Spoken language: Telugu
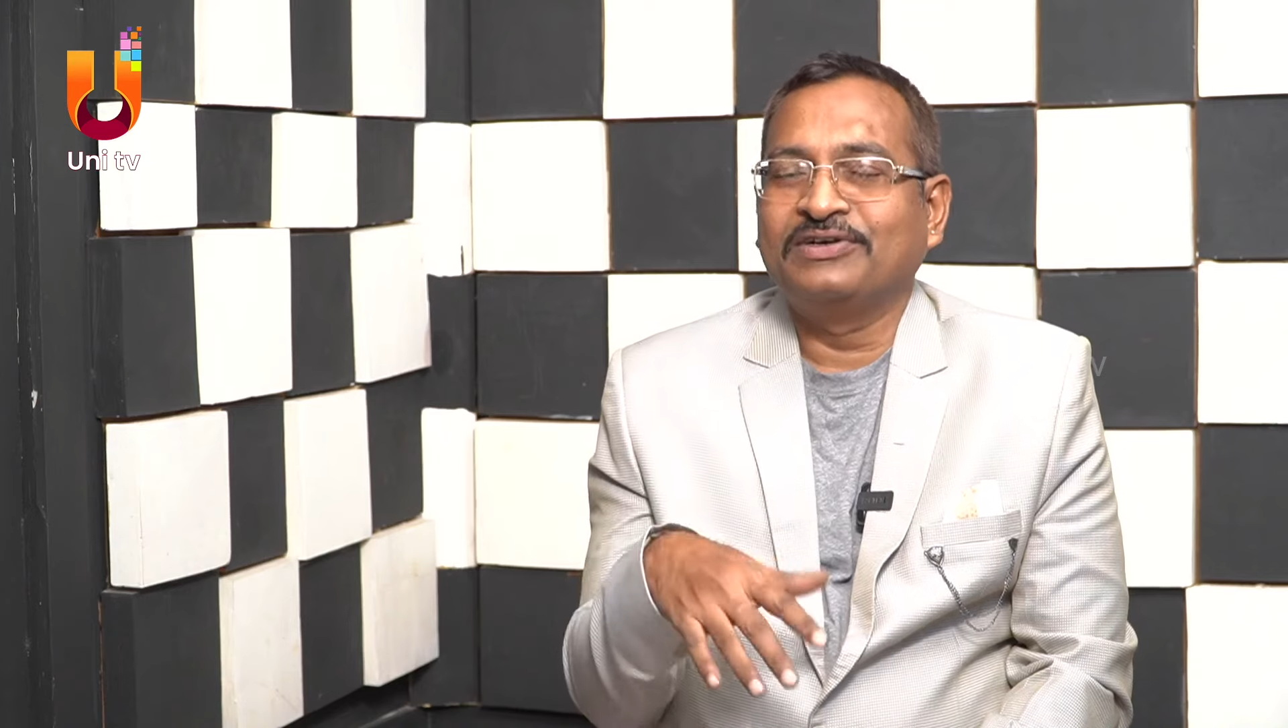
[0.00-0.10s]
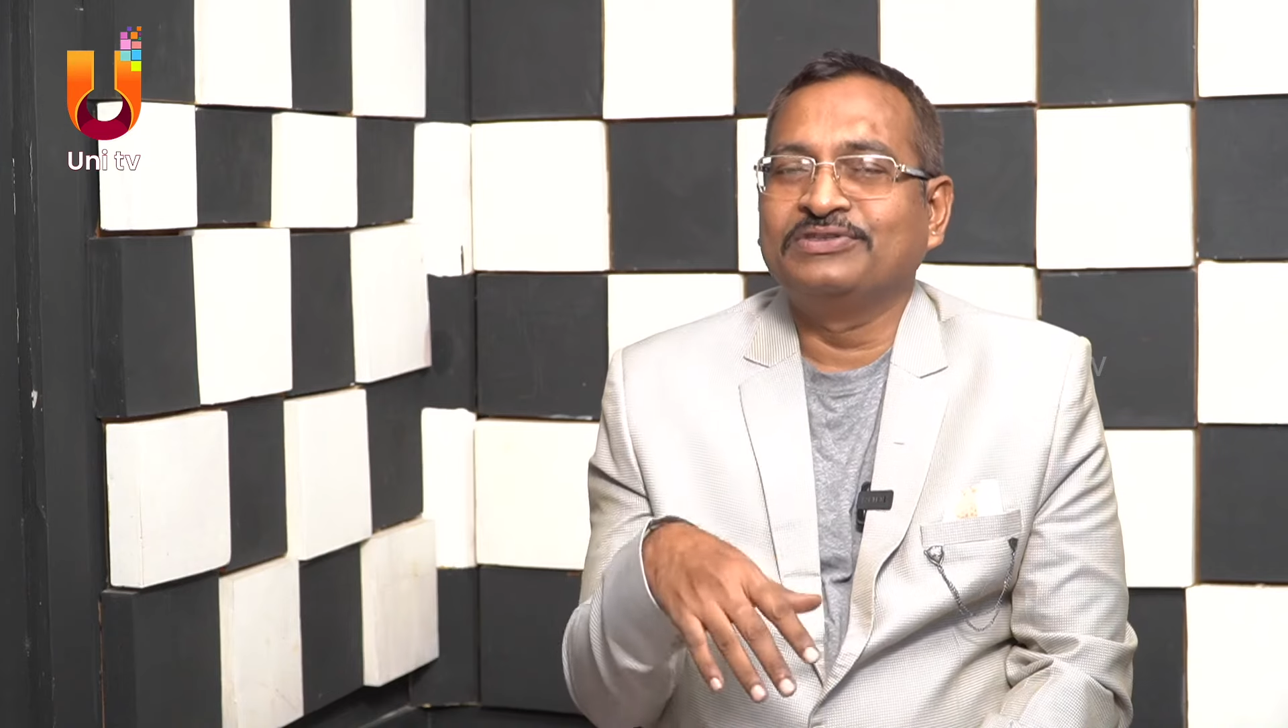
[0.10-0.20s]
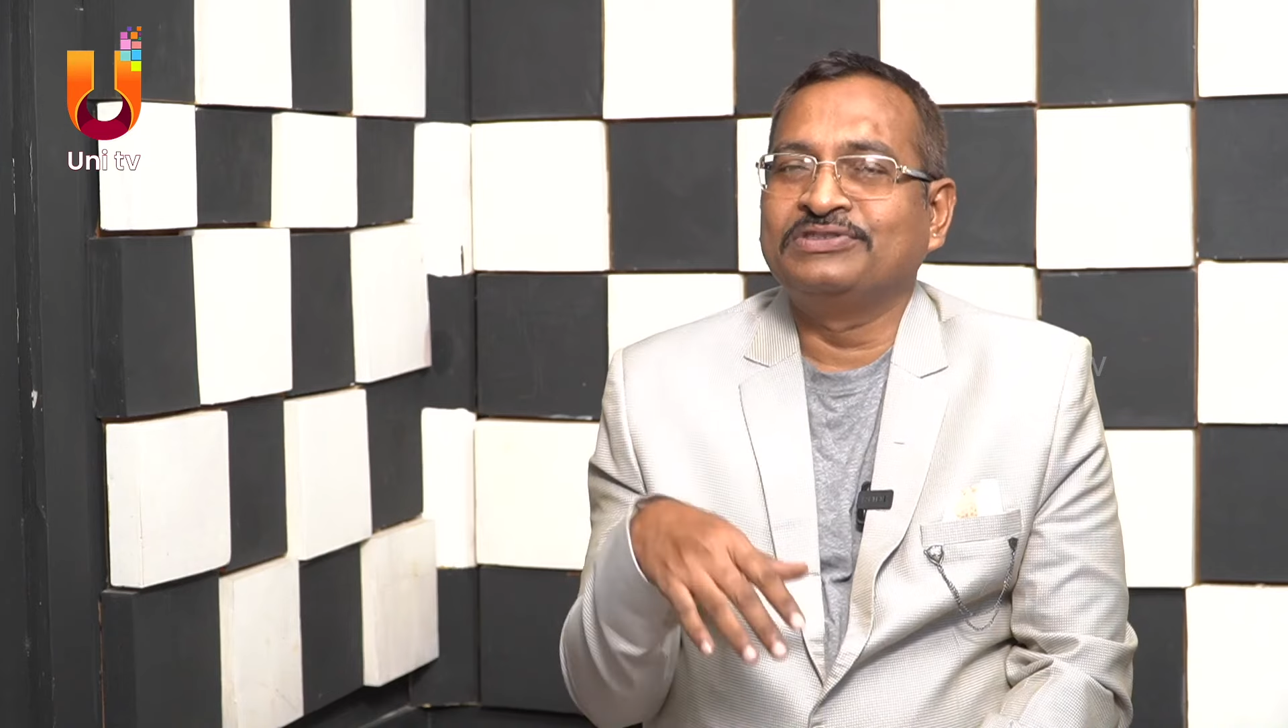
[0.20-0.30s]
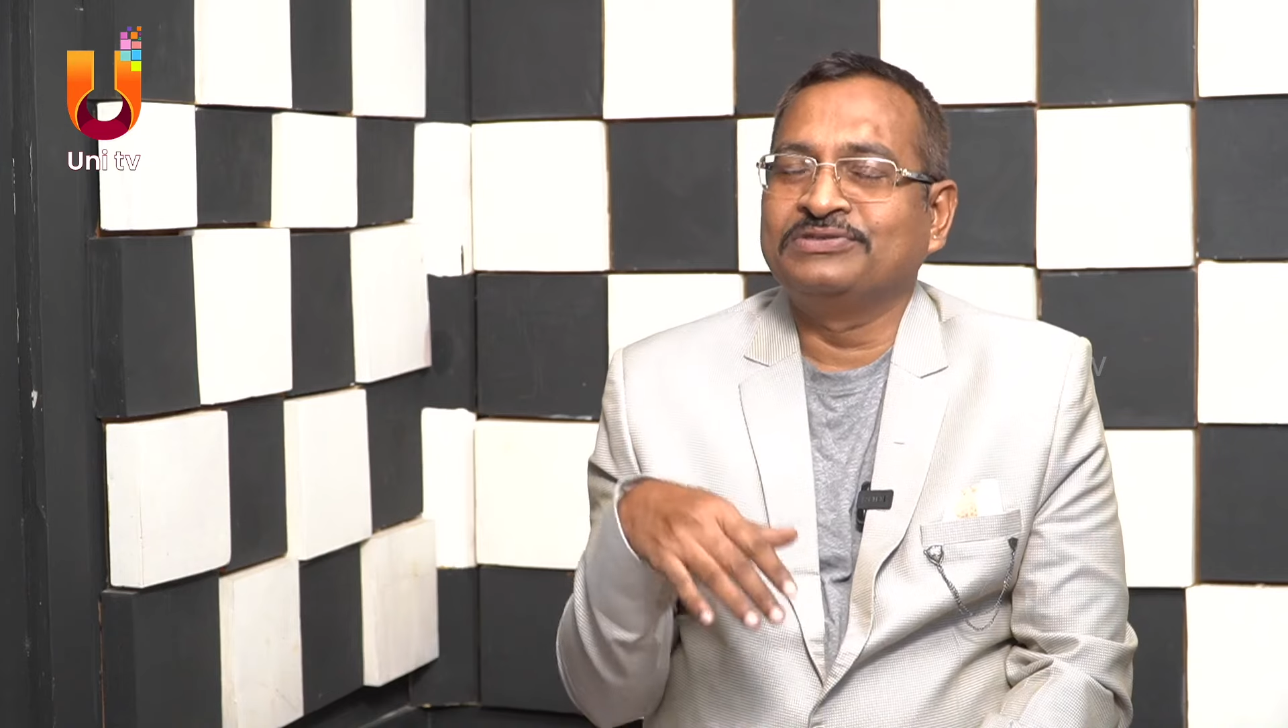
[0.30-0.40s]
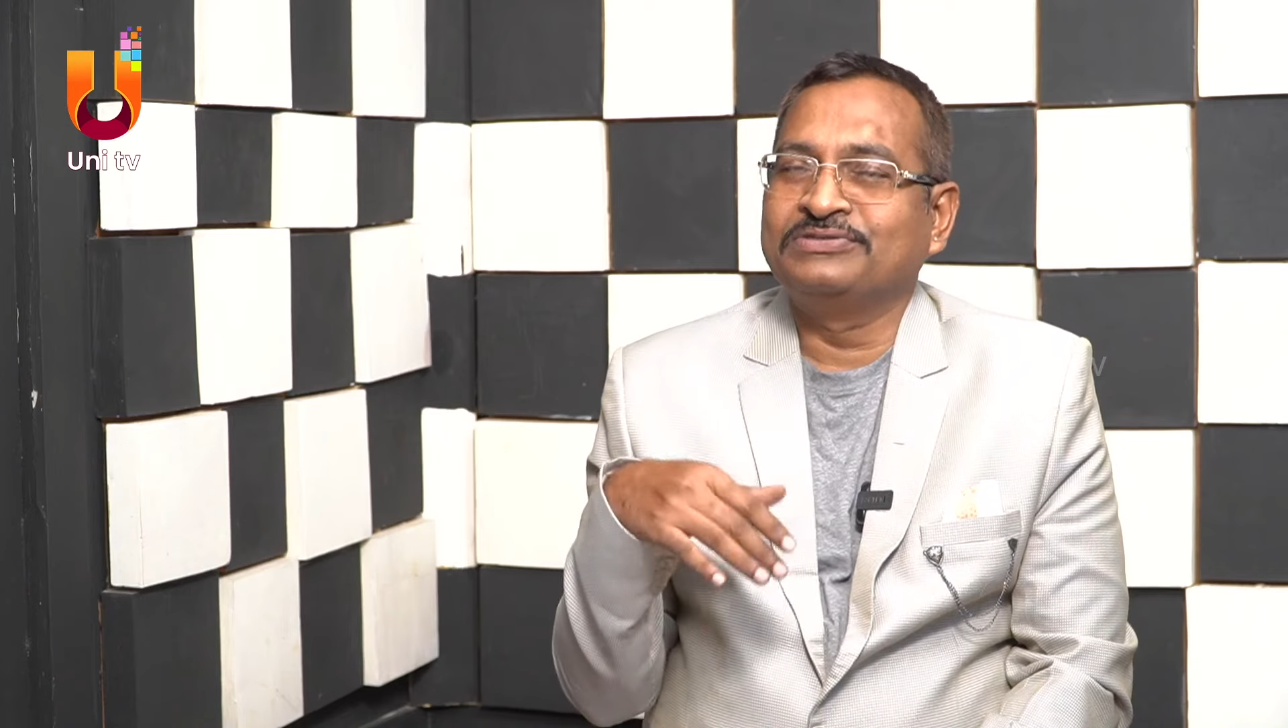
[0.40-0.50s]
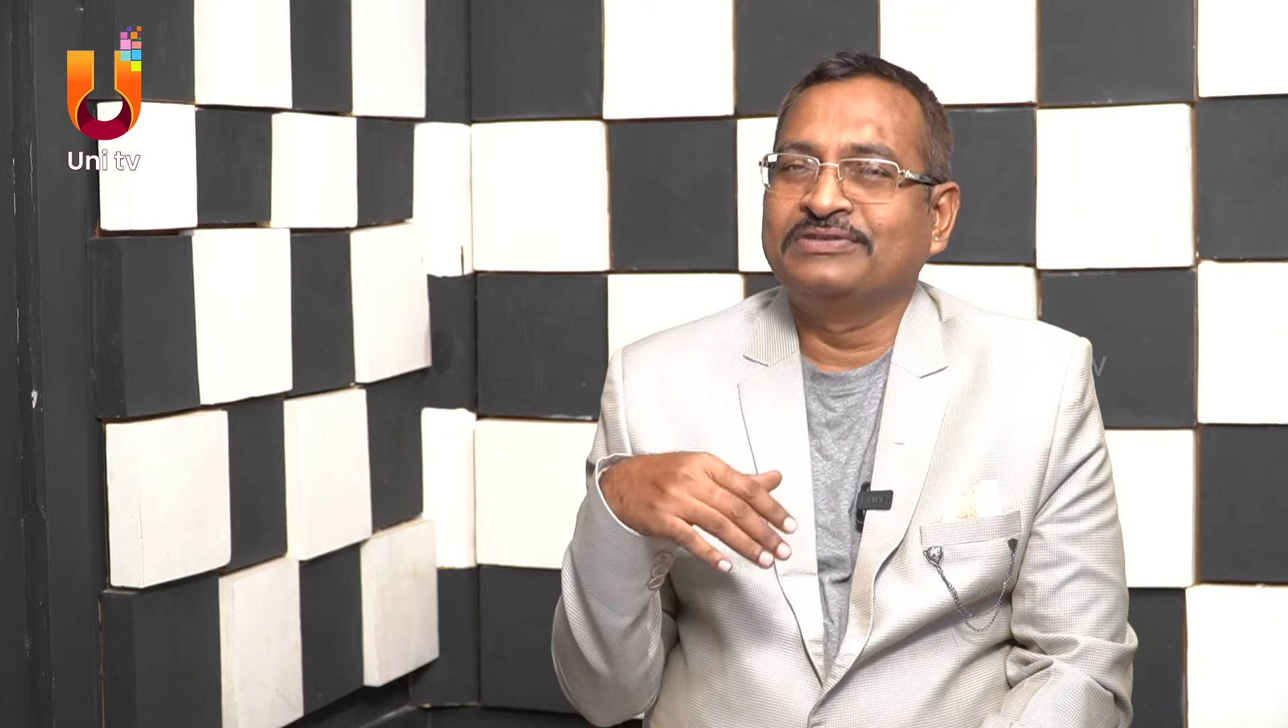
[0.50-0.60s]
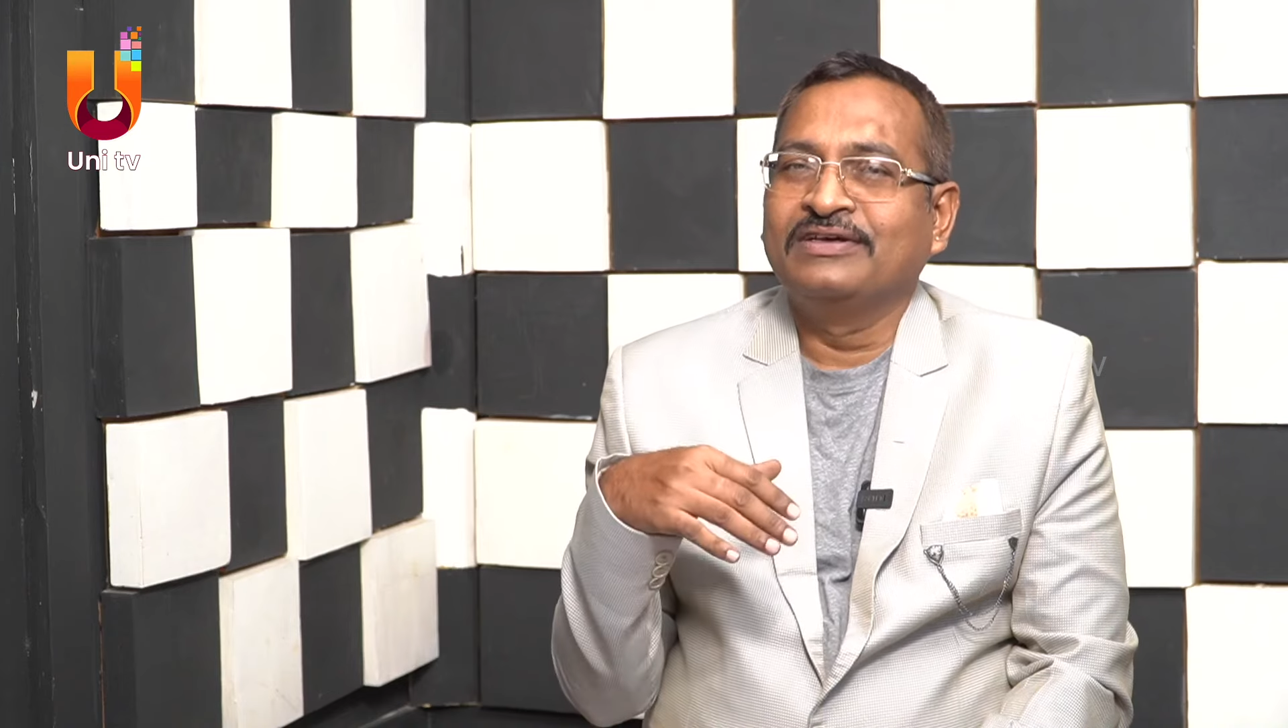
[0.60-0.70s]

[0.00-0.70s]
కావచ్చు